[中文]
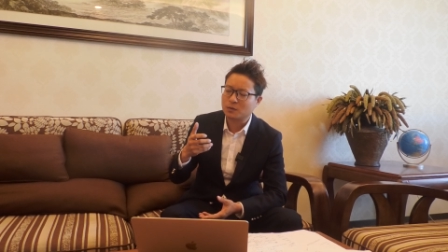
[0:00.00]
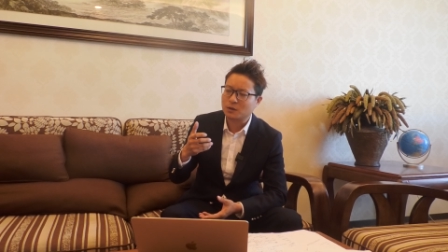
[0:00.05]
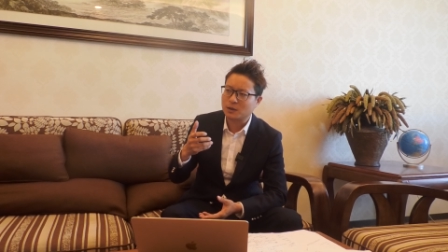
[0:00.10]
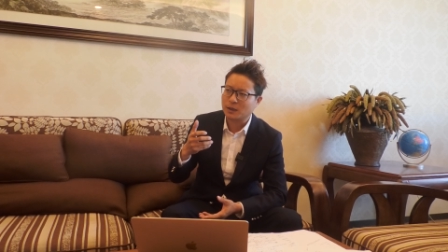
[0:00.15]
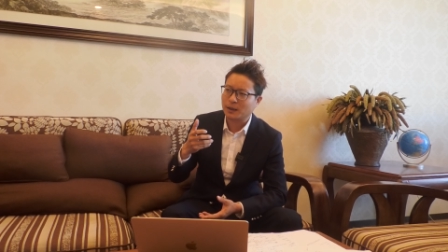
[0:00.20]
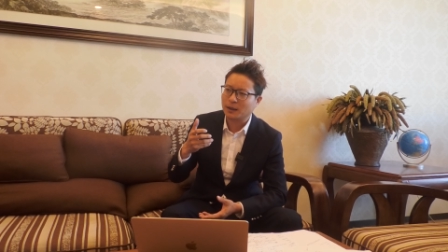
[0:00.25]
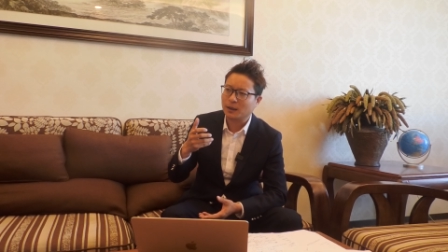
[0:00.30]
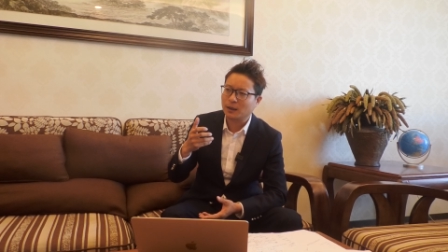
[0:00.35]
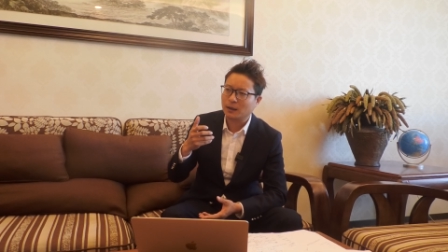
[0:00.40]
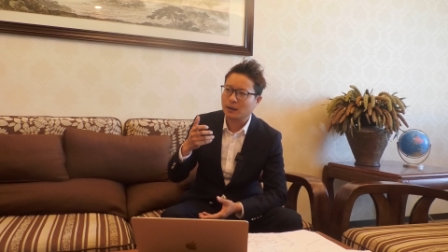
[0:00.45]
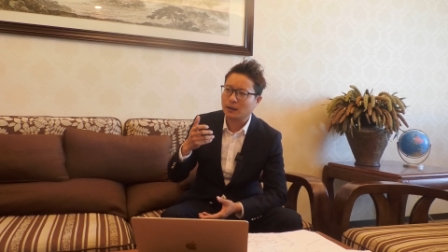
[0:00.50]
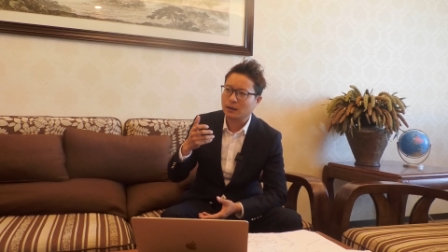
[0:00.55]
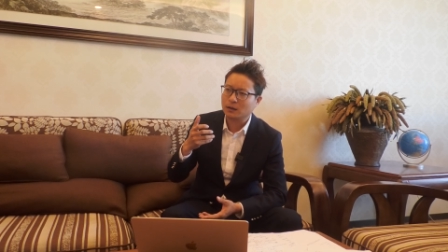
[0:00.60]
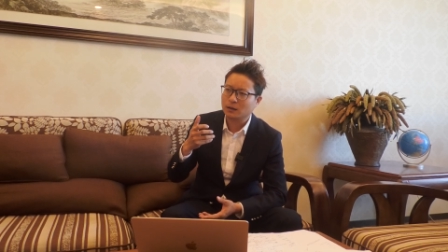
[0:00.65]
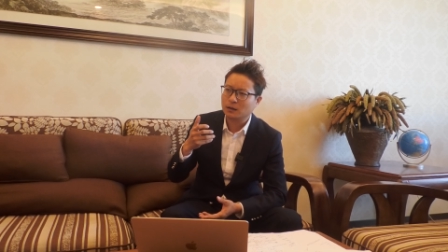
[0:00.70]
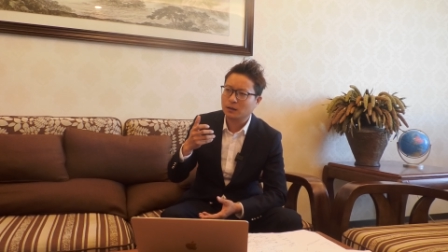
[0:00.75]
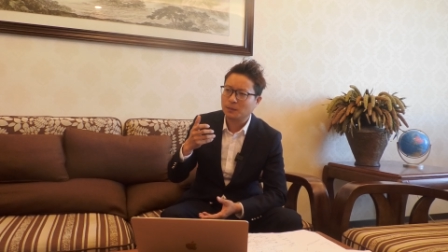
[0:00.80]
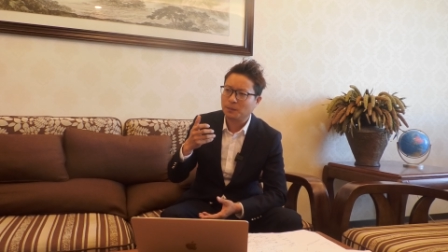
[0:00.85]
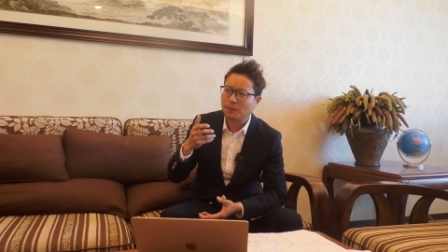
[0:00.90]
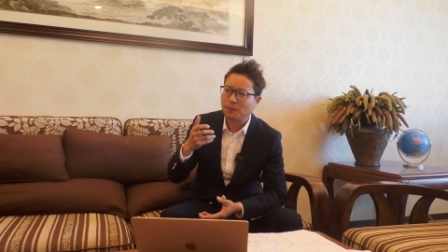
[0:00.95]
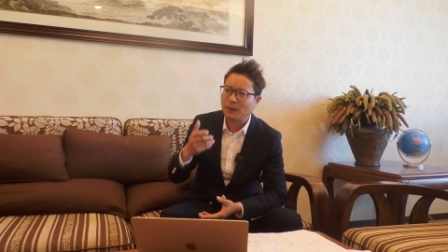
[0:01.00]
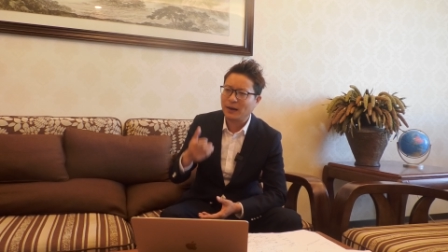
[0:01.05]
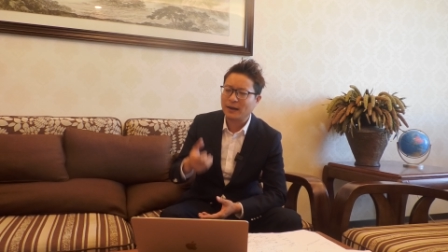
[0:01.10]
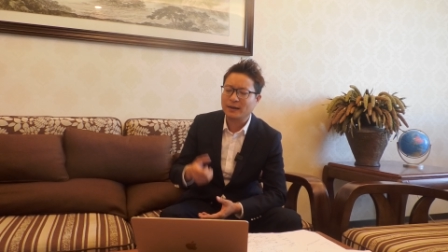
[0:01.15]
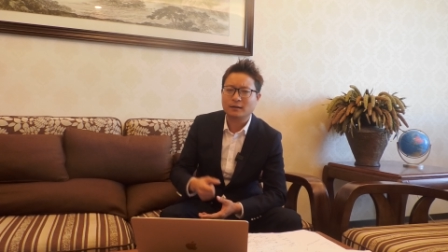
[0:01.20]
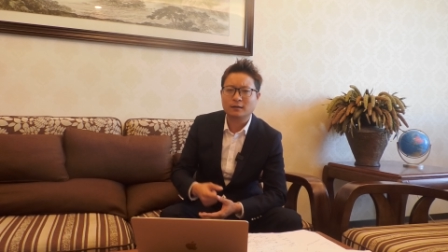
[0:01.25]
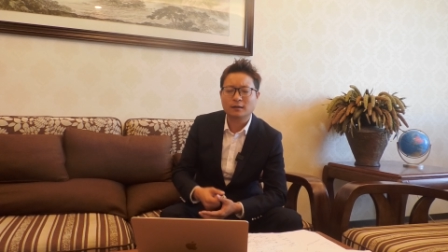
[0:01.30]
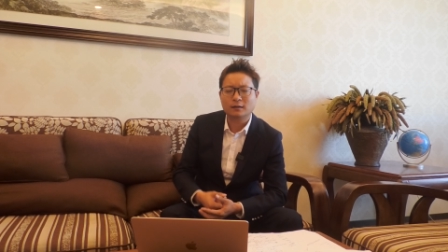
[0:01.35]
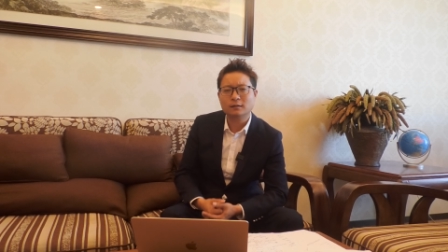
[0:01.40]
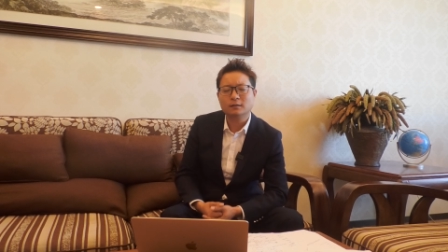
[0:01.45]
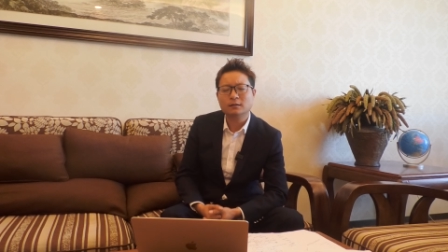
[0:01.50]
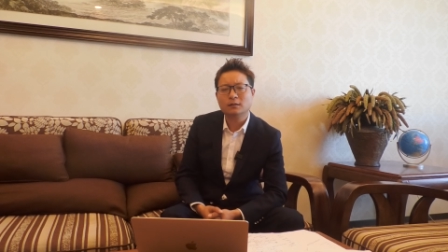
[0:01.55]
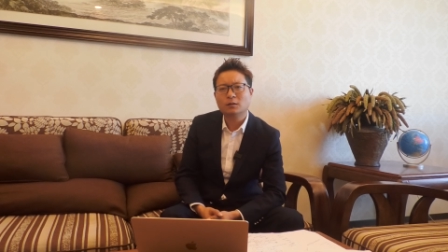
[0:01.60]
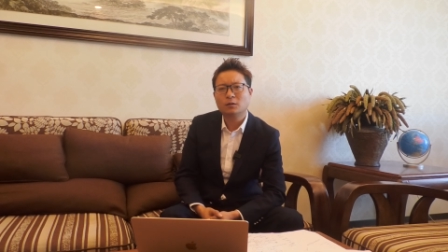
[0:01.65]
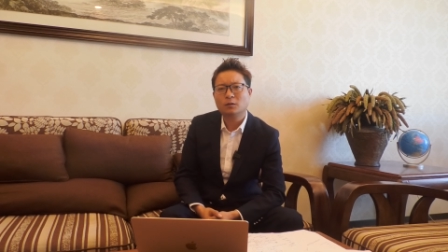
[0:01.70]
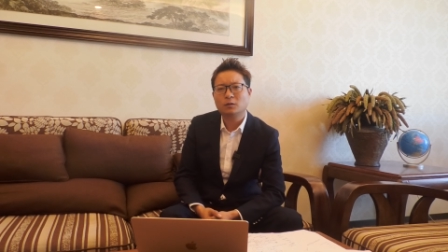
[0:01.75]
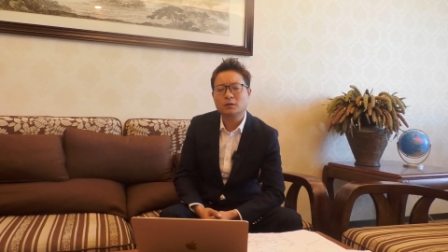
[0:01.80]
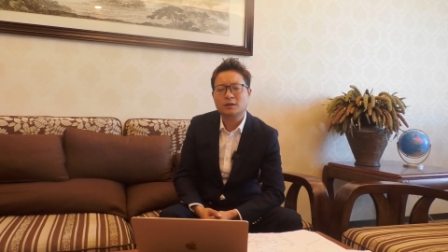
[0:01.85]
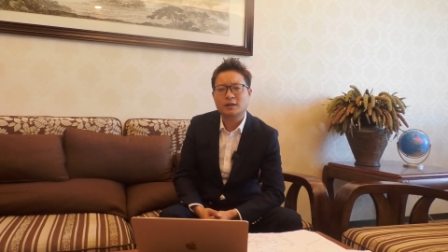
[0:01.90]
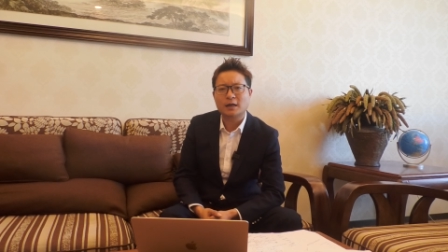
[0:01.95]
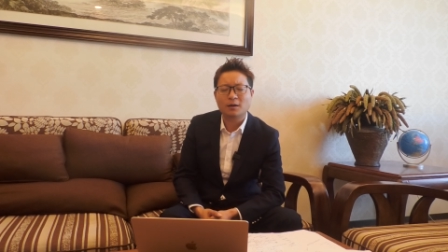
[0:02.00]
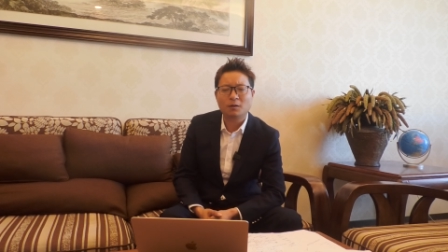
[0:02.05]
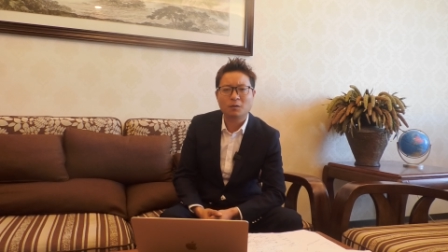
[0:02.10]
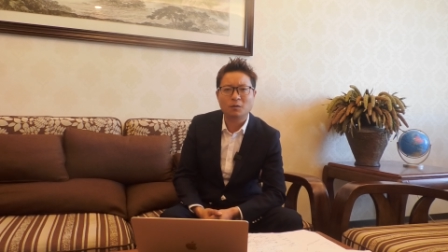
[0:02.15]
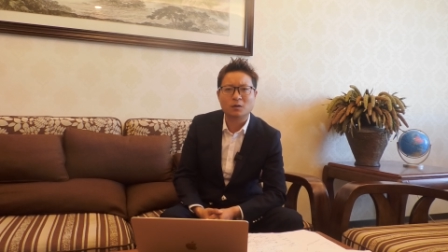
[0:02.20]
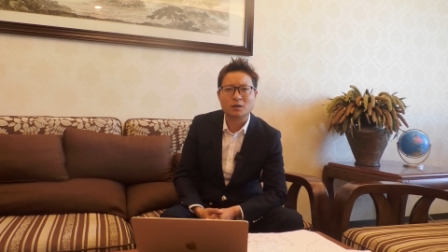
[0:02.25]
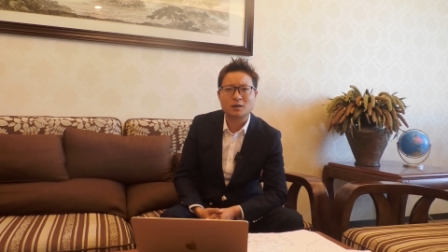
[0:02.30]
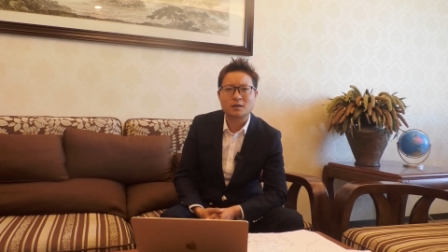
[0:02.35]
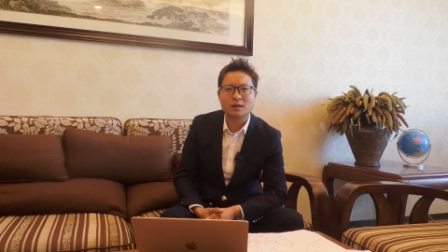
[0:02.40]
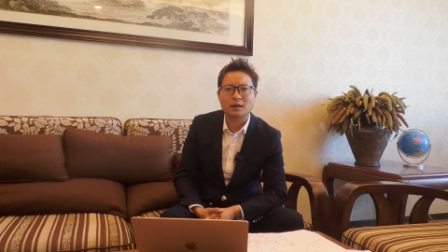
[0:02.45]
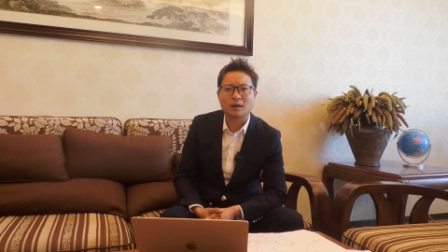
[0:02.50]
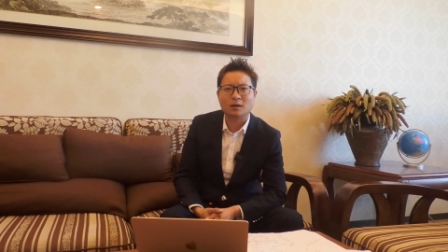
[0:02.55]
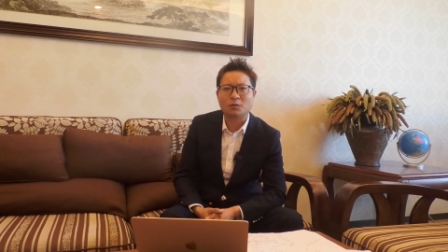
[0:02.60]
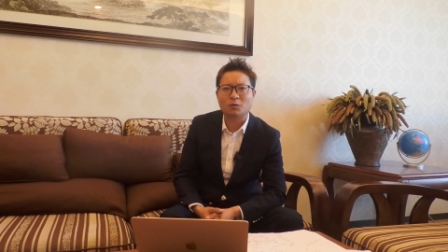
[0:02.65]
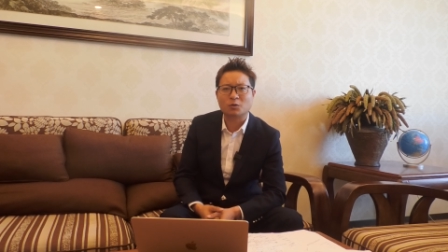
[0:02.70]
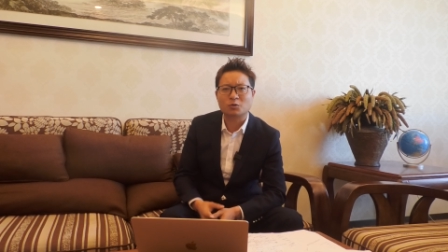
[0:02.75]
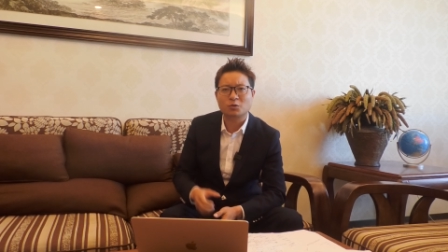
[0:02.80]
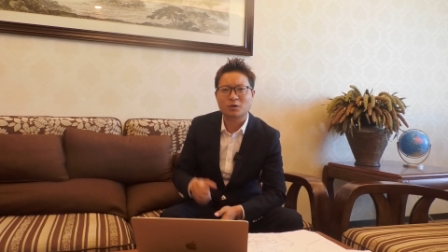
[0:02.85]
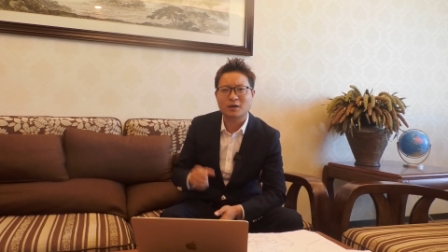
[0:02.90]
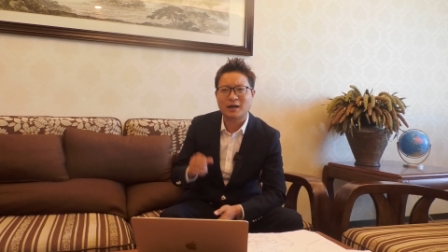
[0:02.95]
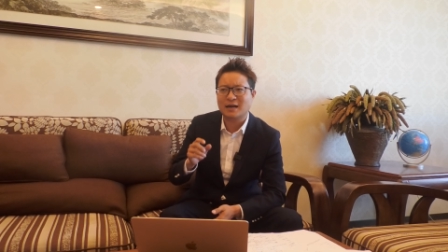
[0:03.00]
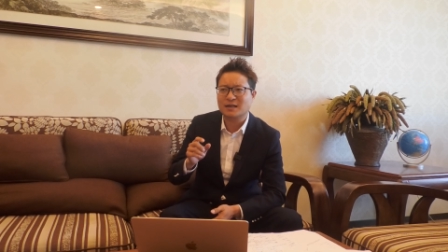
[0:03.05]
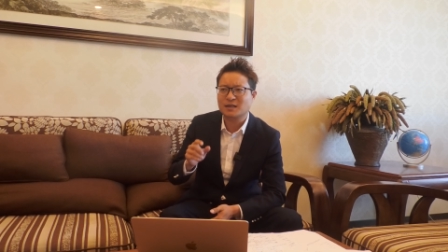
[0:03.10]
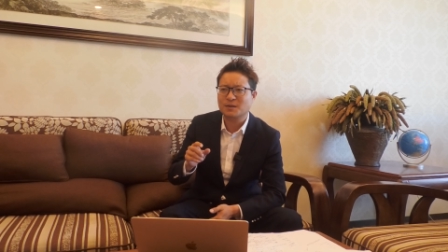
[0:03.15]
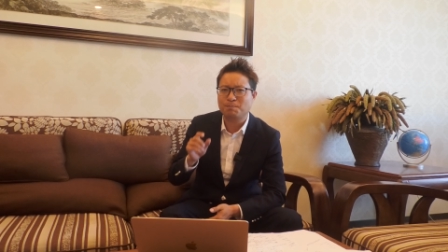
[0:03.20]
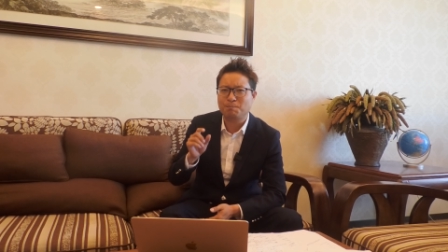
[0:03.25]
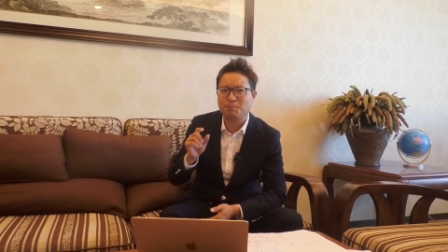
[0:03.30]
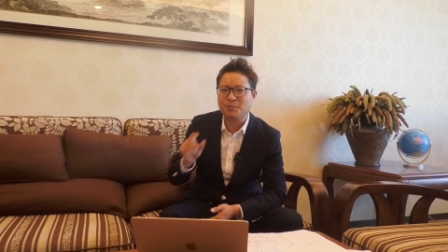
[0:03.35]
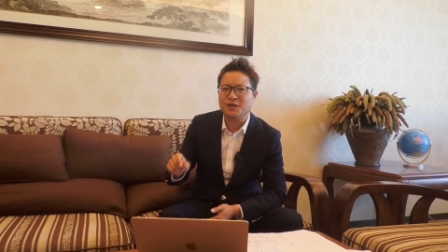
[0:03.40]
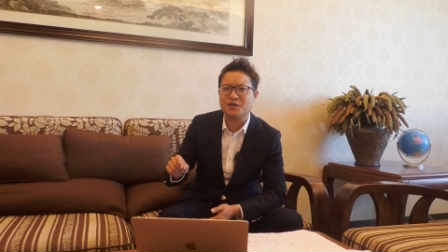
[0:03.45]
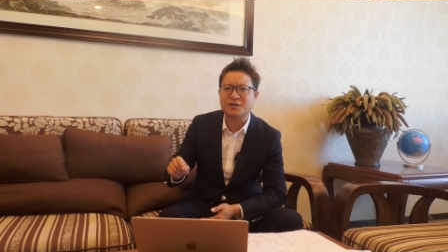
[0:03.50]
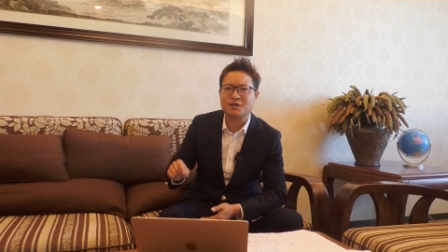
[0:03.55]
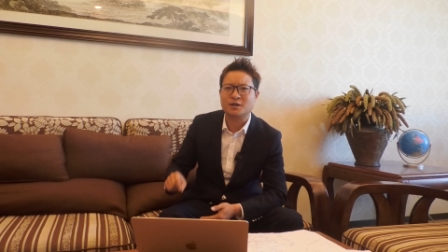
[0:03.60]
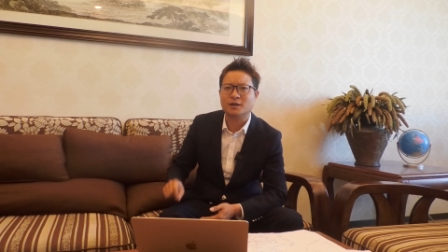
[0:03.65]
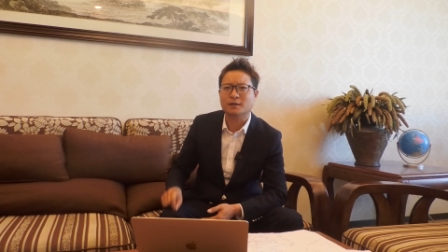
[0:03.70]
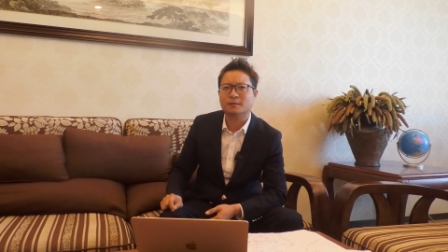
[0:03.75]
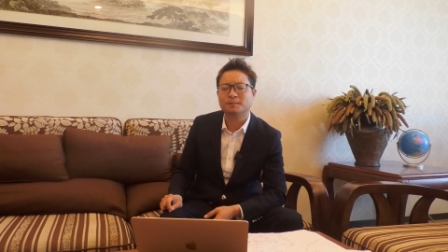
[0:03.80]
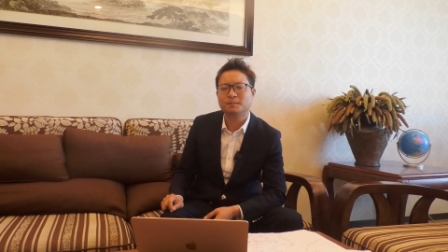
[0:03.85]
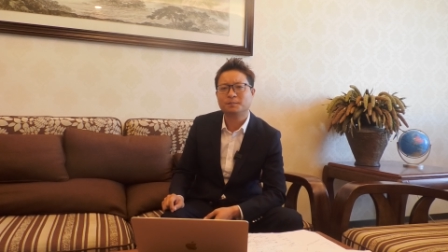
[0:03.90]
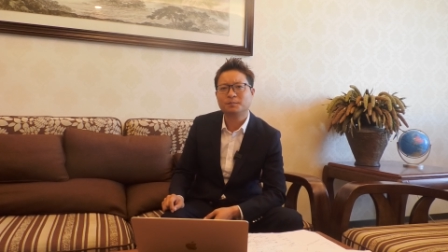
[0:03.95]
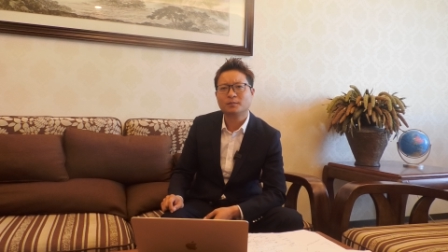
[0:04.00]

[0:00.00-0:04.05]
这个拜登将获胜，我说他是必胜。